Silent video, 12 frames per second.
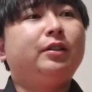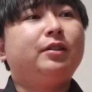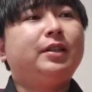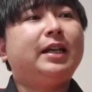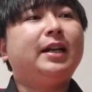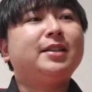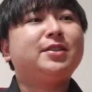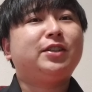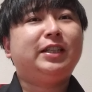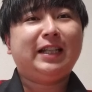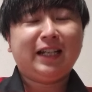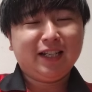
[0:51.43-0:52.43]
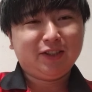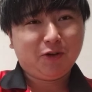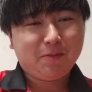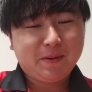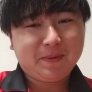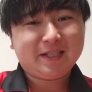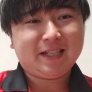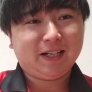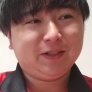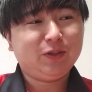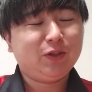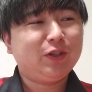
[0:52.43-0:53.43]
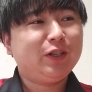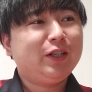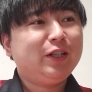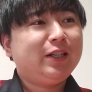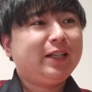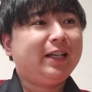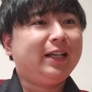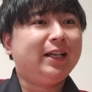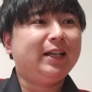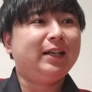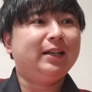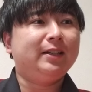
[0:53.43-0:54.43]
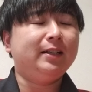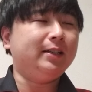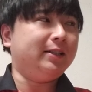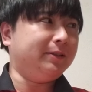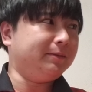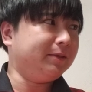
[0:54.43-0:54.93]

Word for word: やられすぎだなと思いましたけど、えー